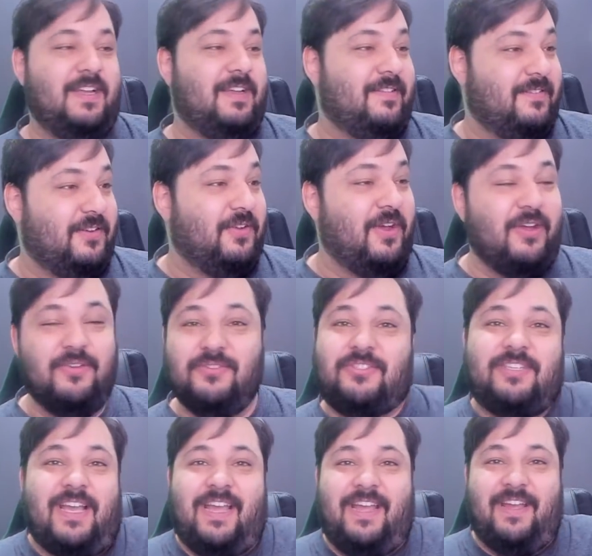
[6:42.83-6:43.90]
Eu, eu não
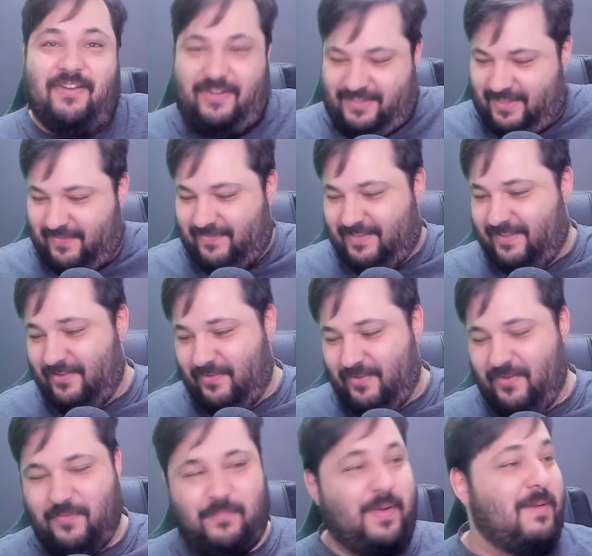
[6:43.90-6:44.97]
sei. Eu, eu,
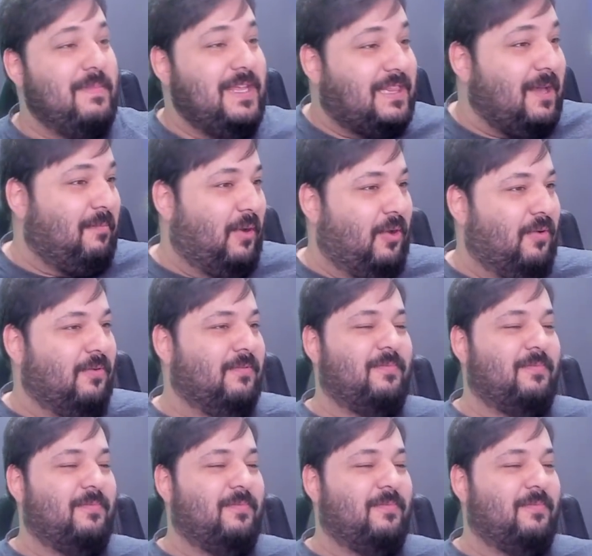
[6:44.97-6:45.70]
eu, pra mim tá bom.